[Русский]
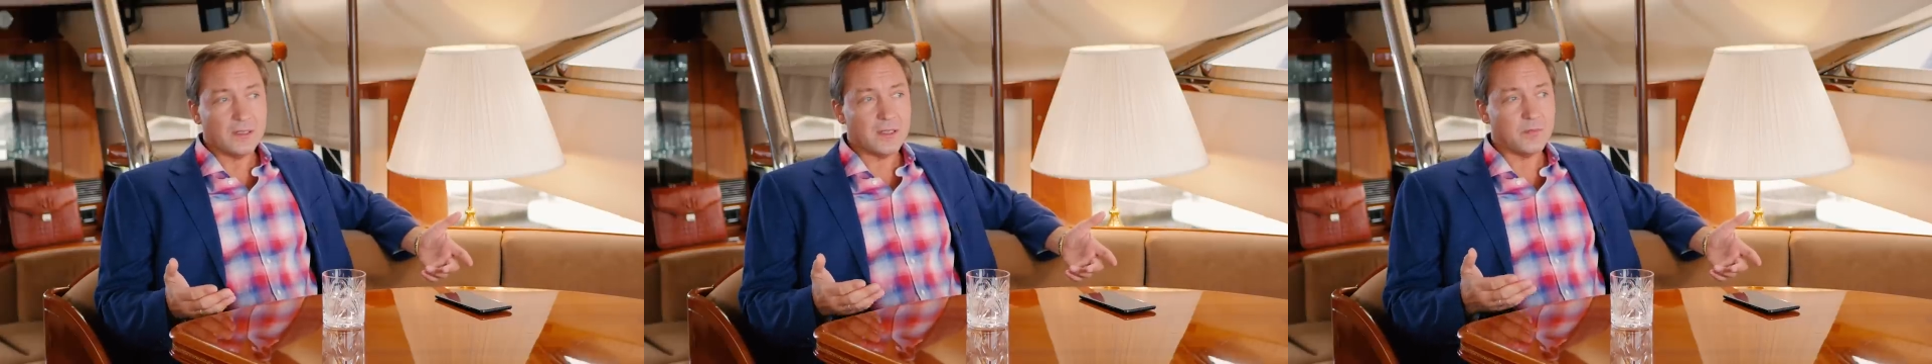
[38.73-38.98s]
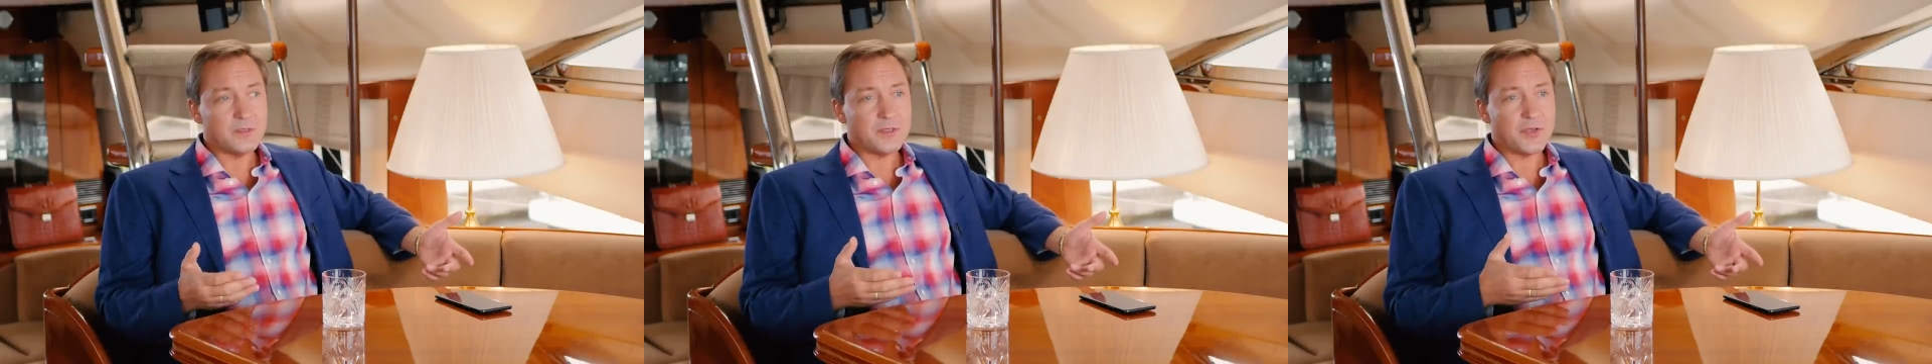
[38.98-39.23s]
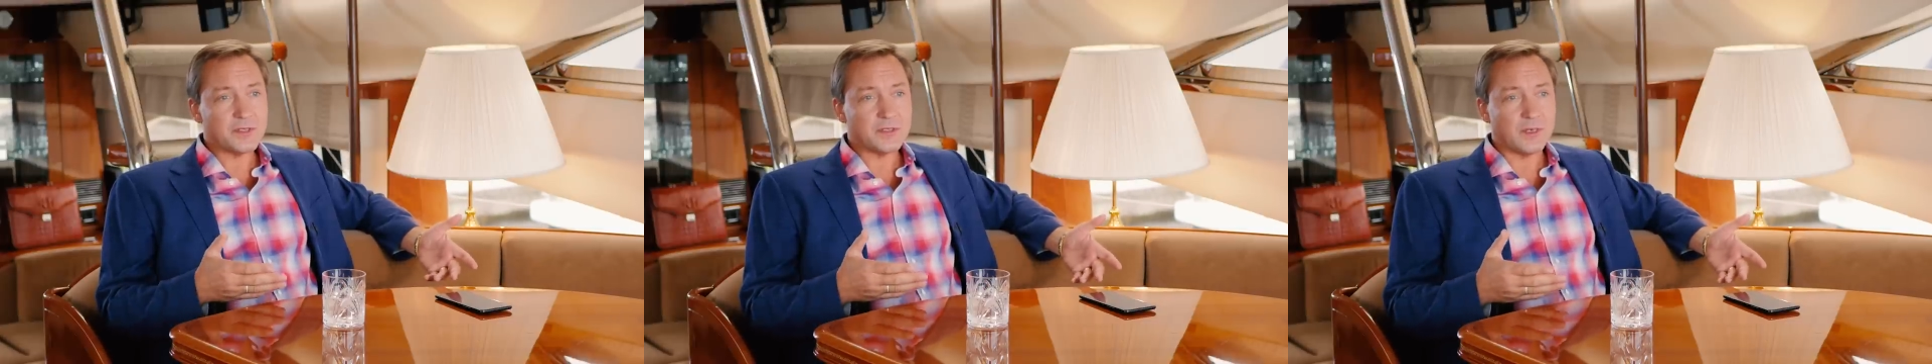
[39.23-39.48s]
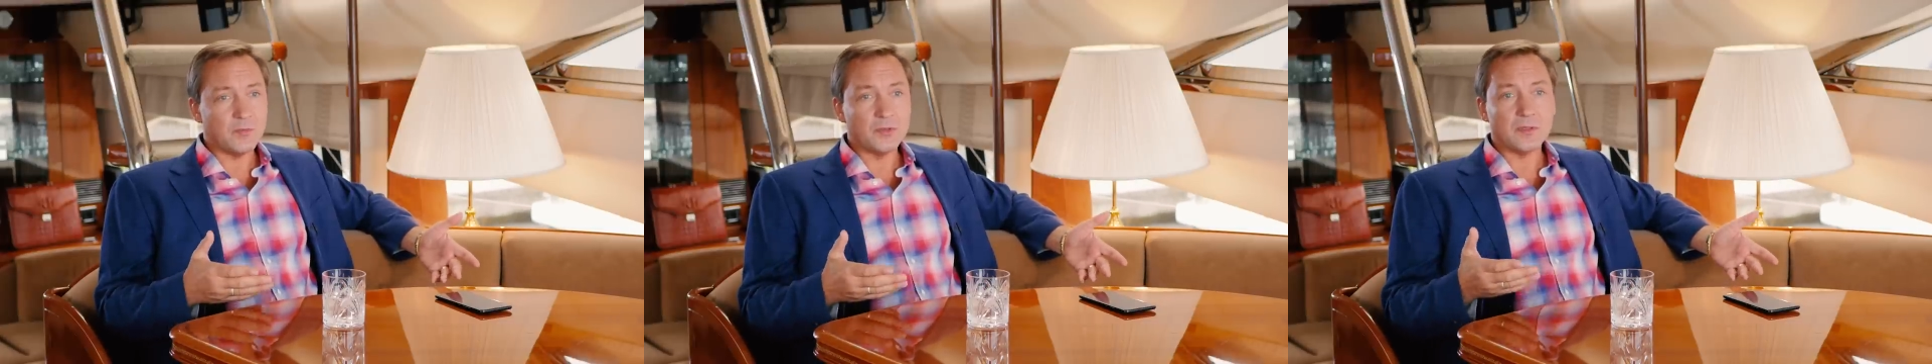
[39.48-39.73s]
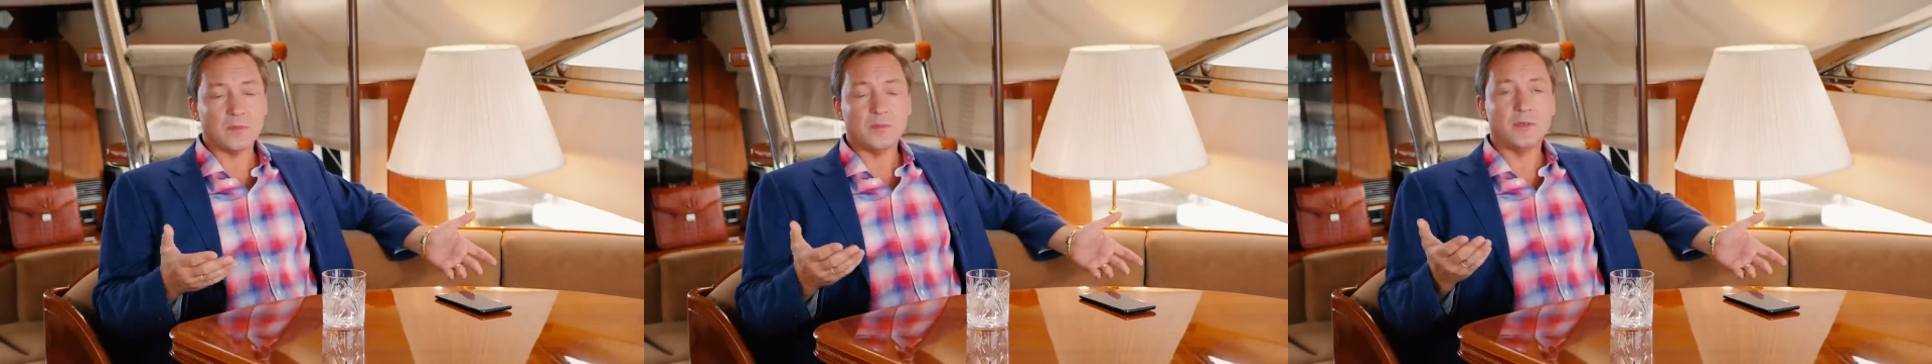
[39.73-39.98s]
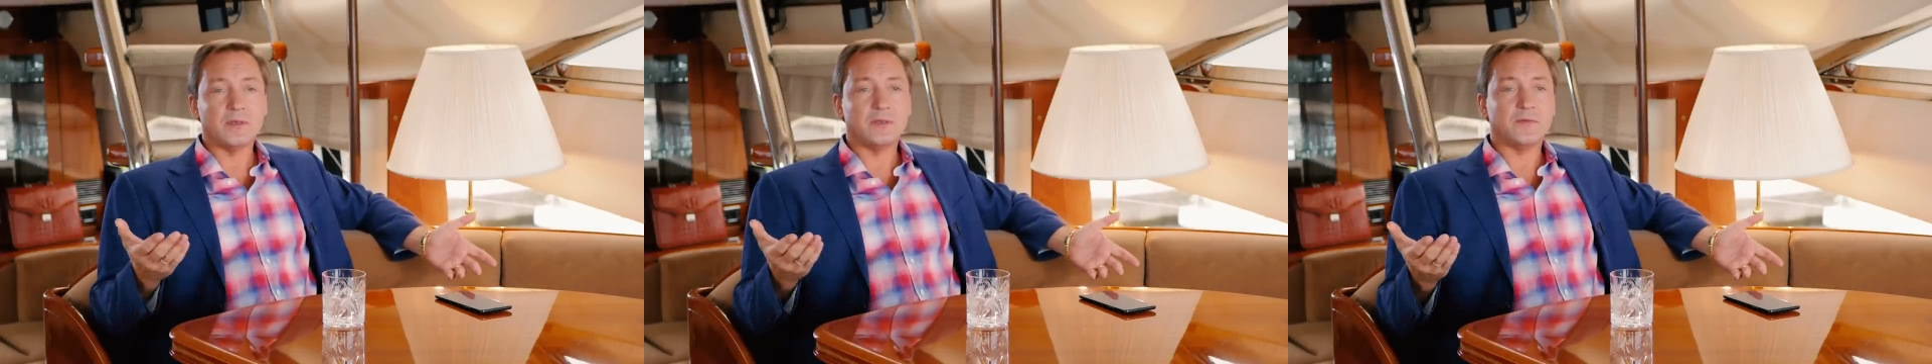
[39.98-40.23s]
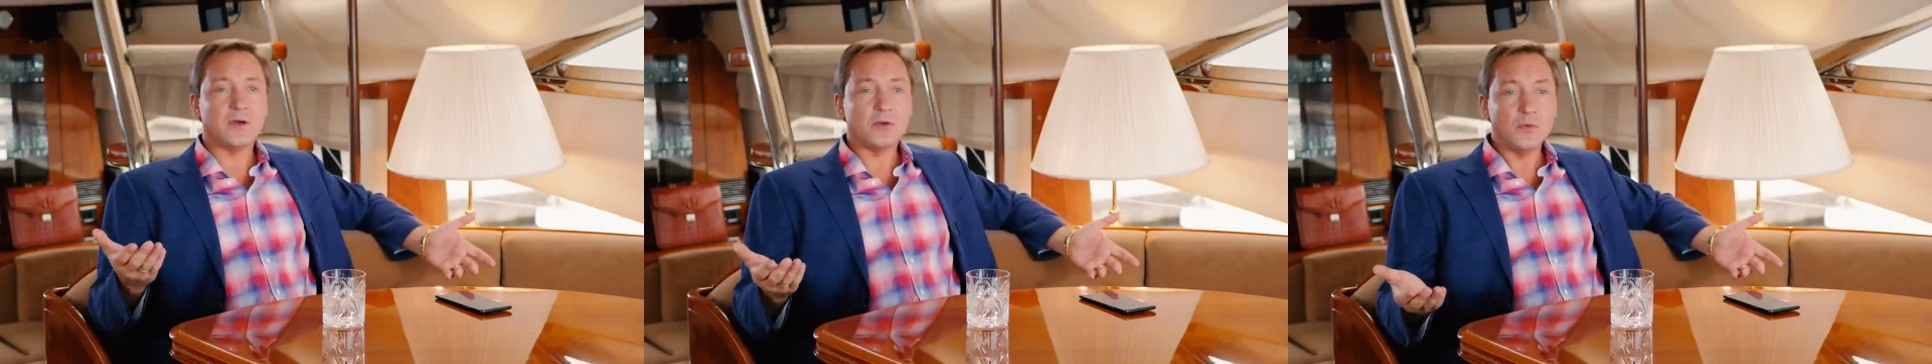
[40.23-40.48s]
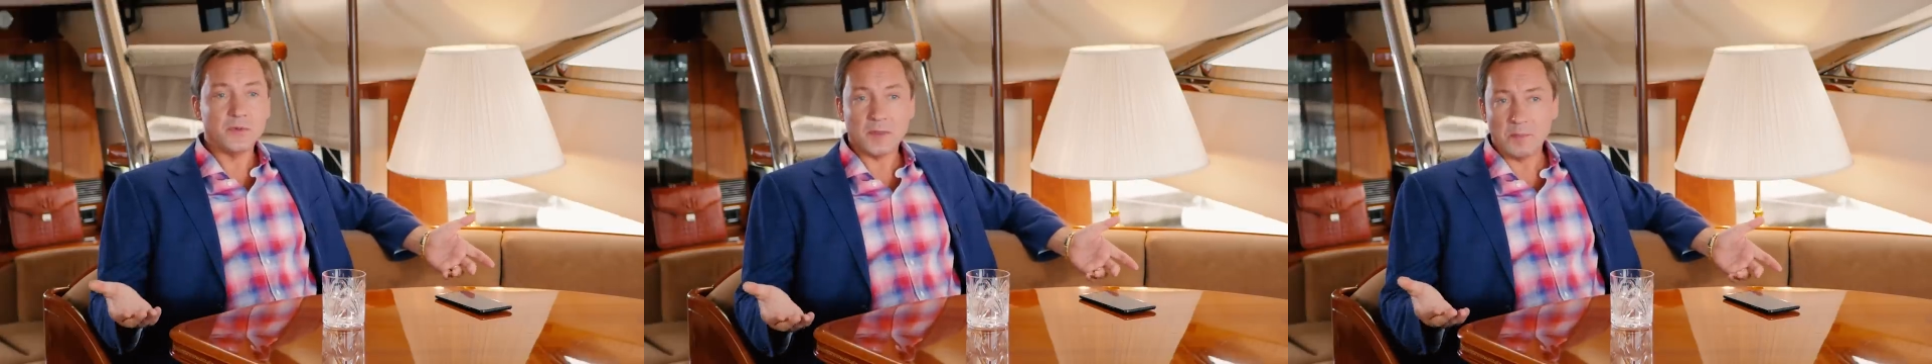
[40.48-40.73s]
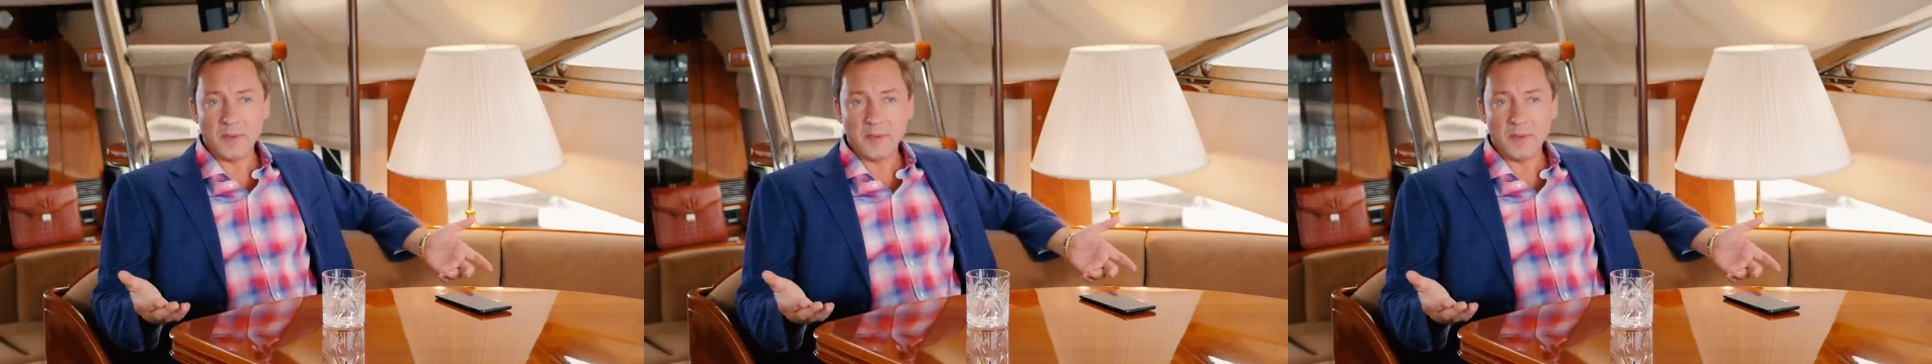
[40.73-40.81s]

я бы сейчас работал бы в каком-то